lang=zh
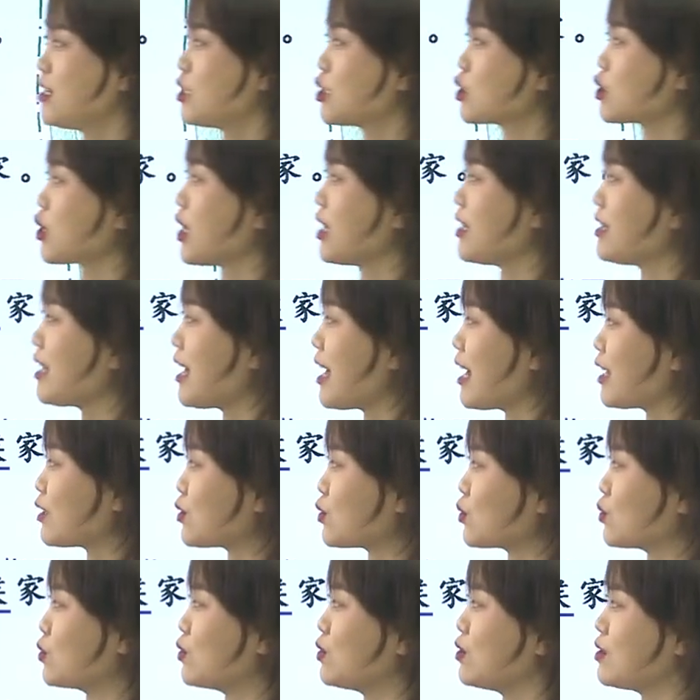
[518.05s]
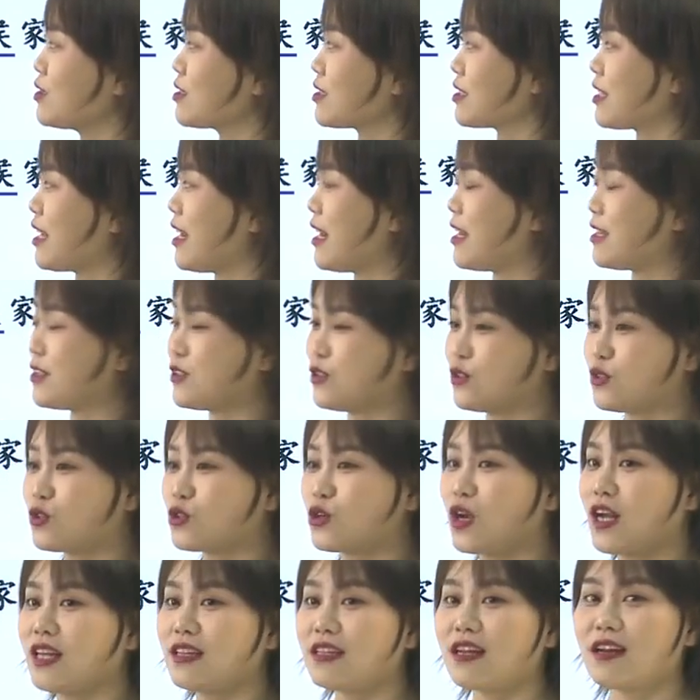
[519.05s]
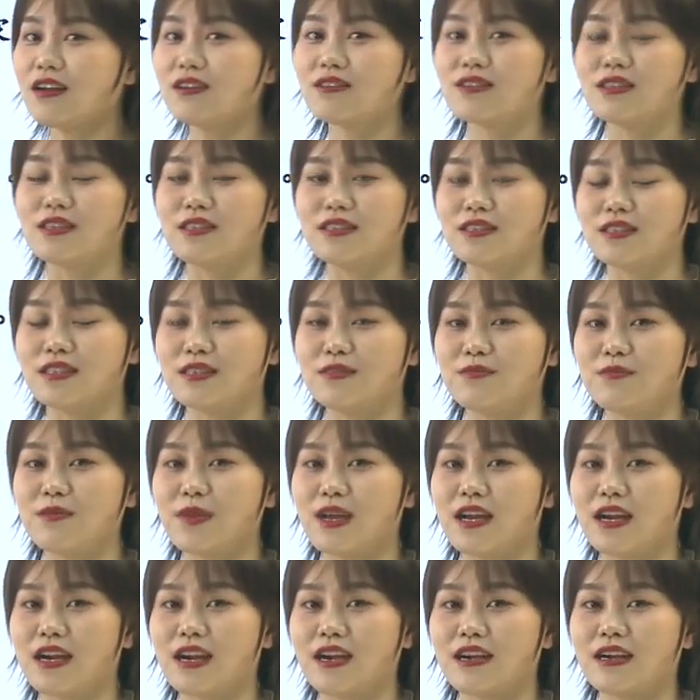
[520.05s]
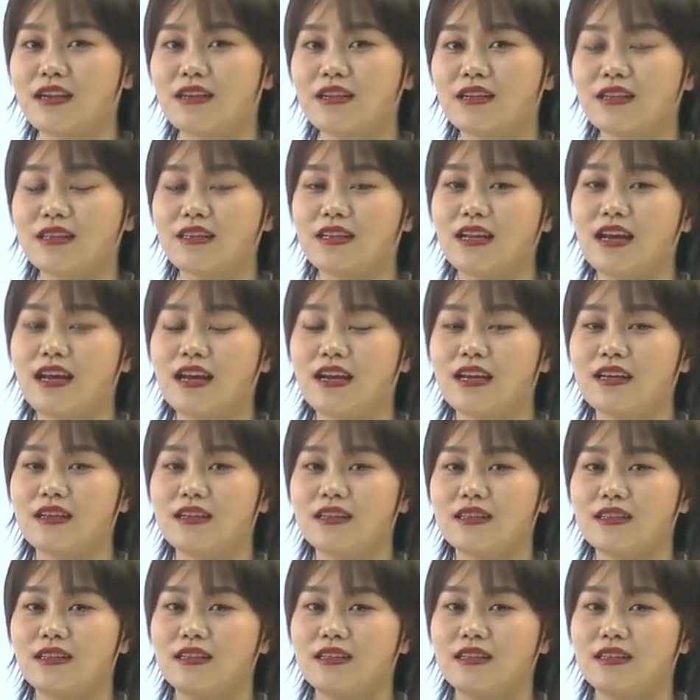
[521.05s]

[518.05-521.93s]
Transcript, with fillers: 传蜡烛啊，就是传到你身边儿，那